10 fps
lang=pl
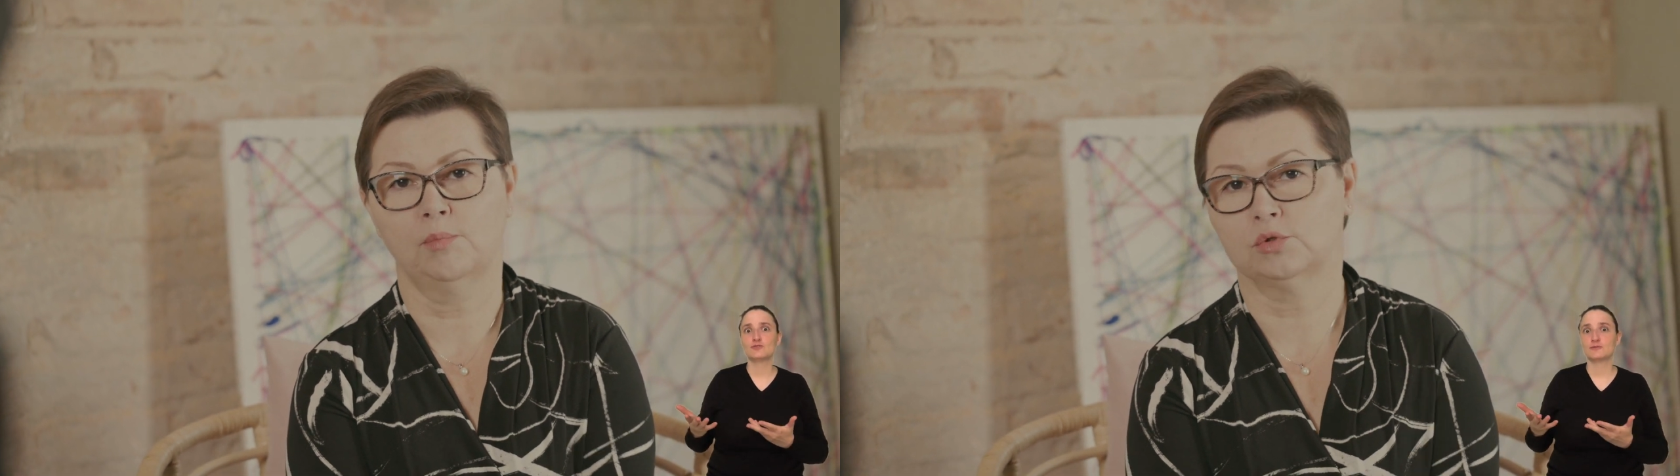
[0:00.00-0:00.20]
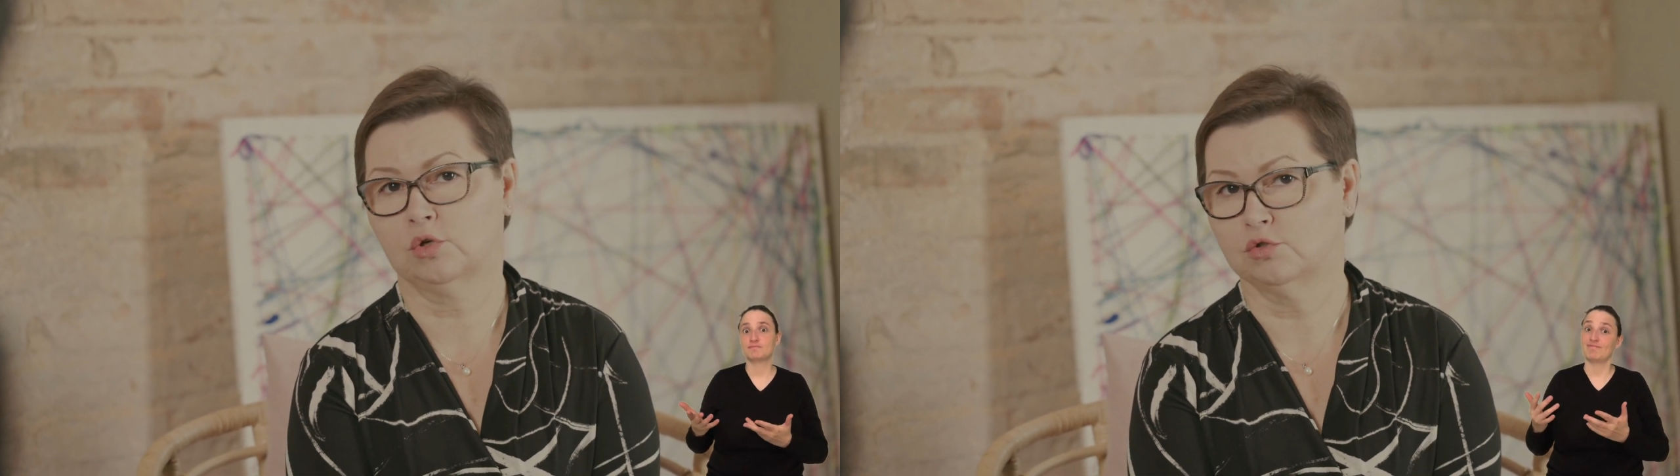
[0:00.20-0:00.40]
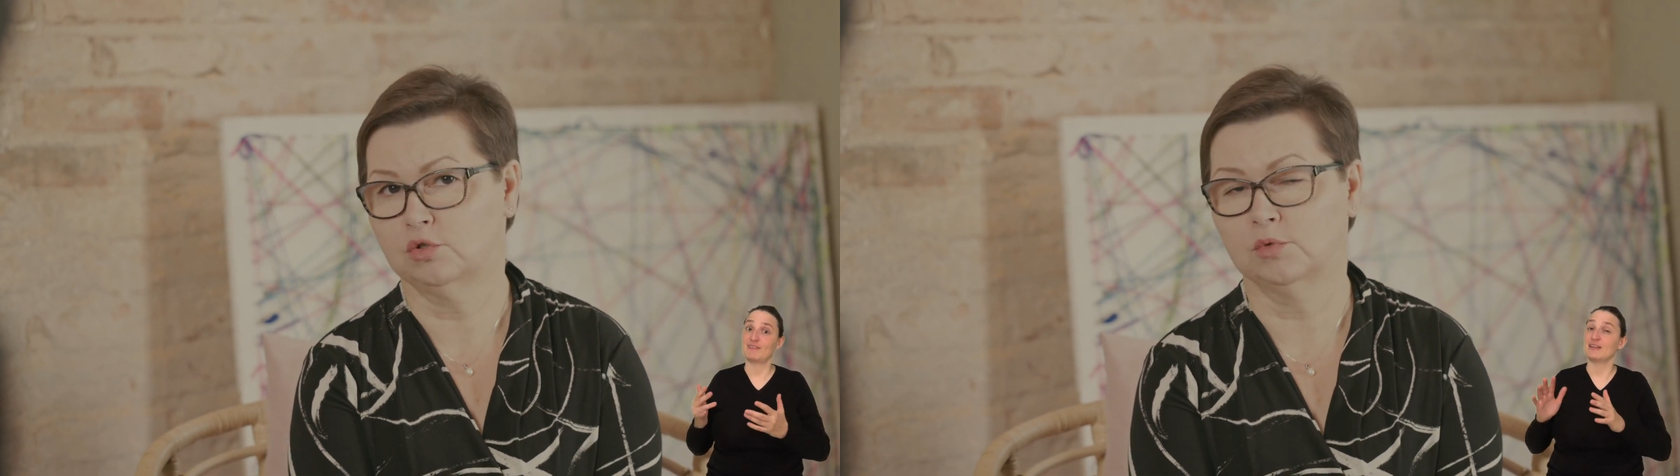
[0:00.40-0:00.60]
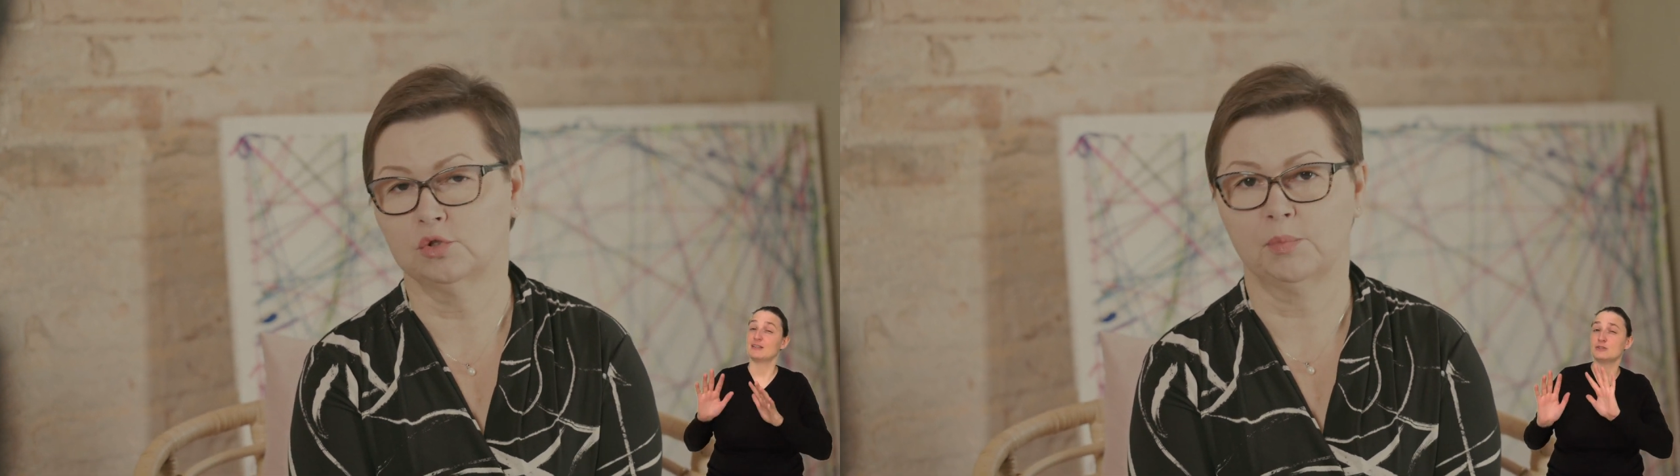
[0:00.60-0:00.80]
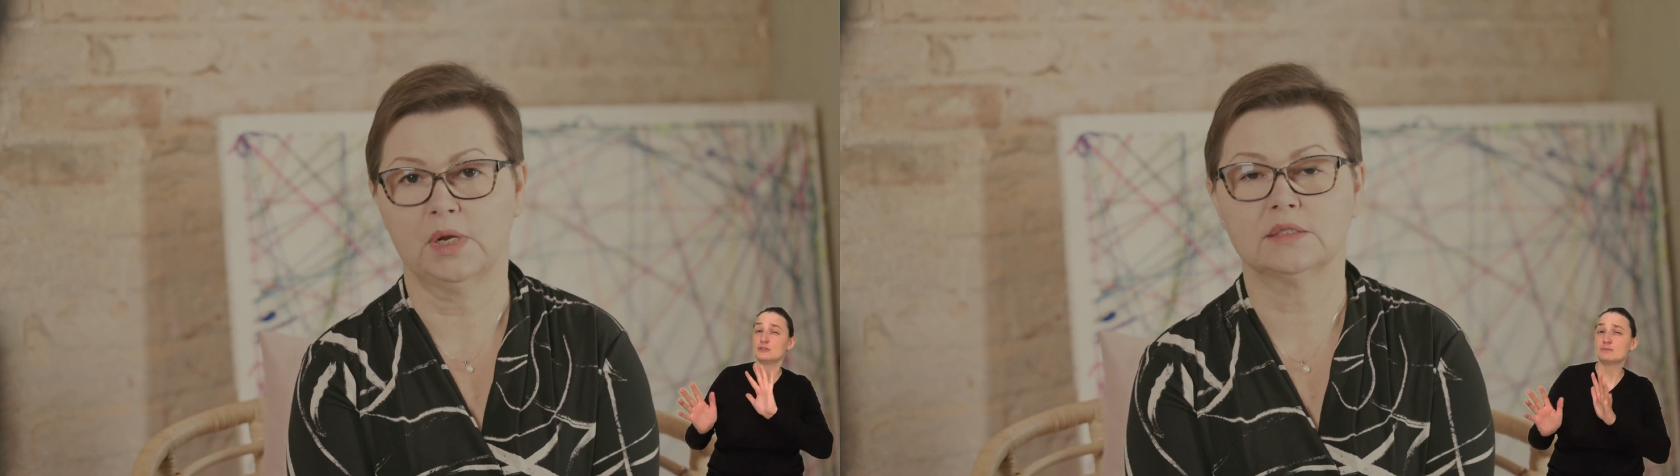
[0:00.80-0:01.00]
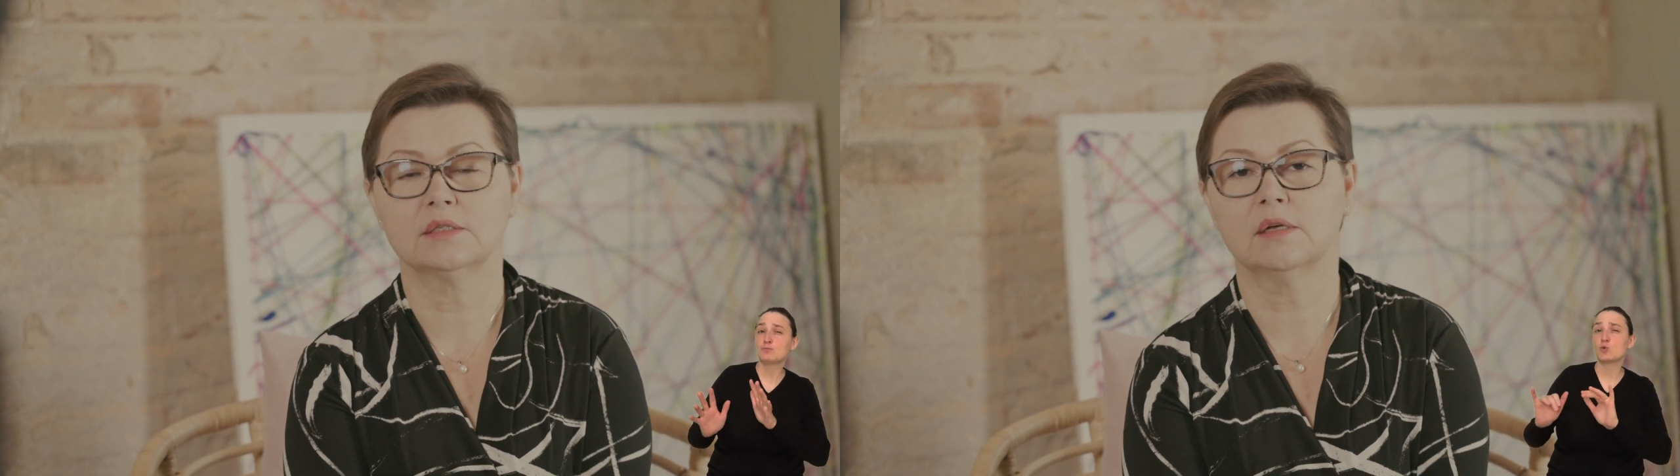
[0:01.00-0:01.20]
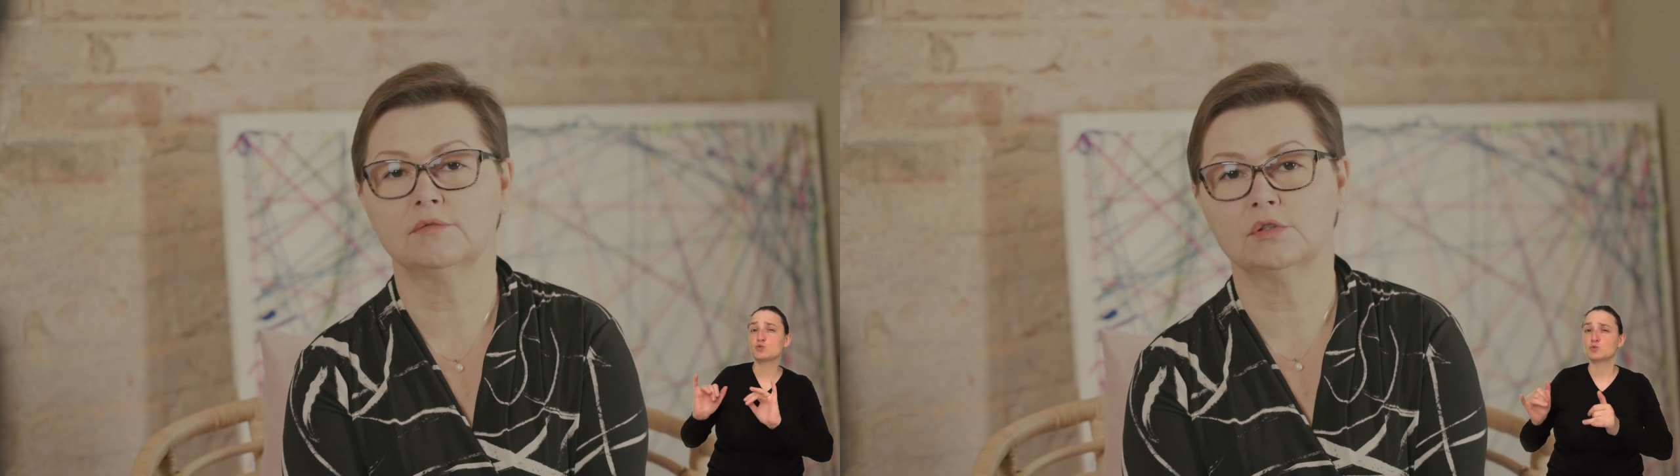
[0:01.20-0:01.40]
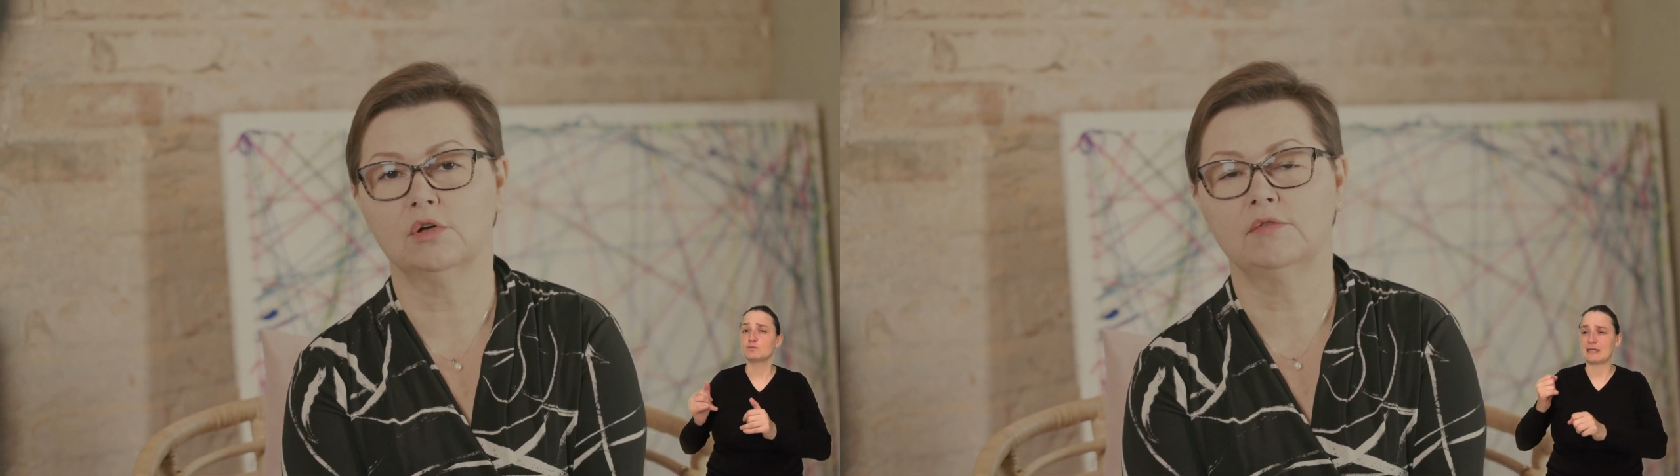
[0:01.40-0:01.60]
podchodzimy do pracy
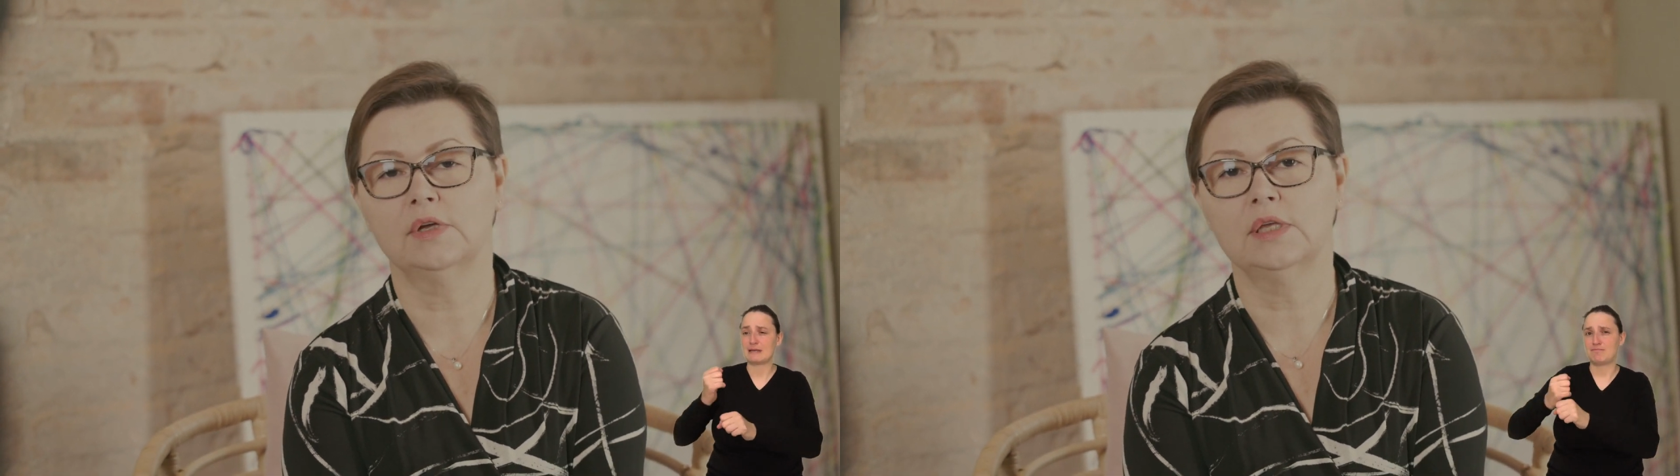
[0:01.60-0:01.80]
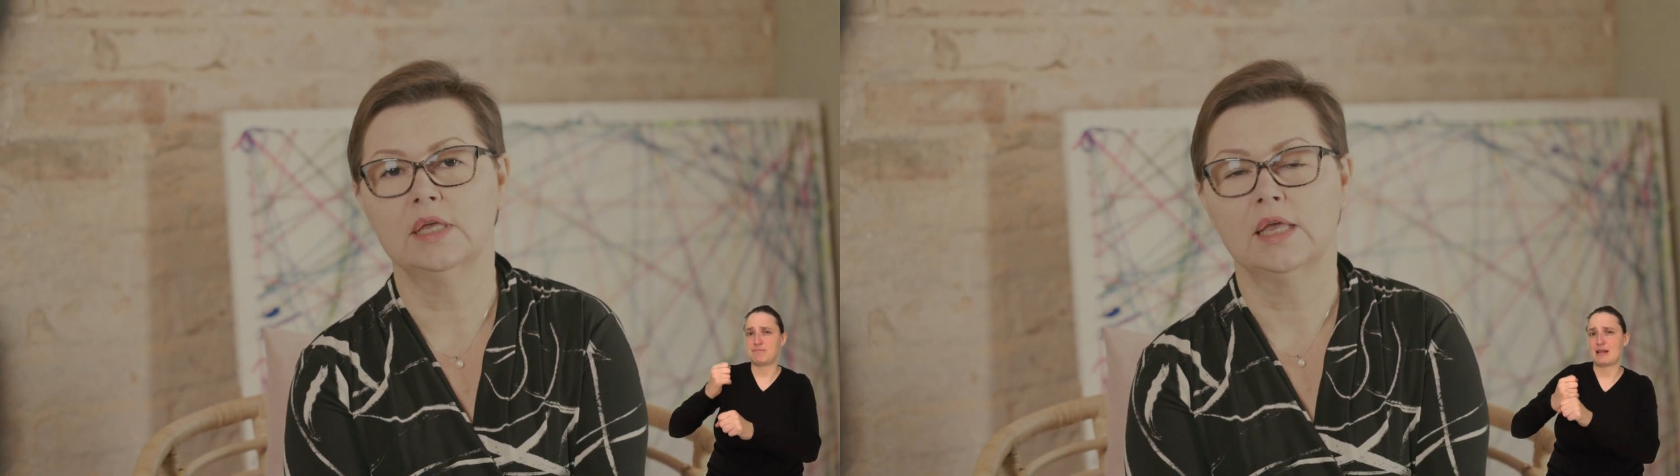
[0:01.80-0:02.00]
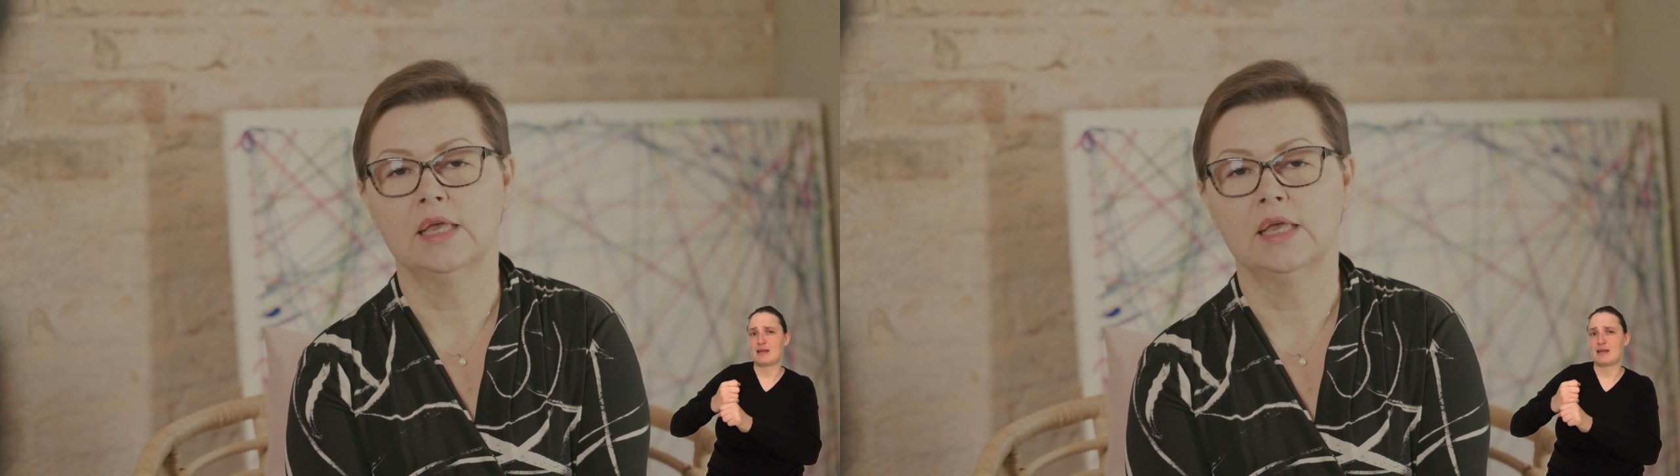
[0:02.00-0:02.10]
zawodowej,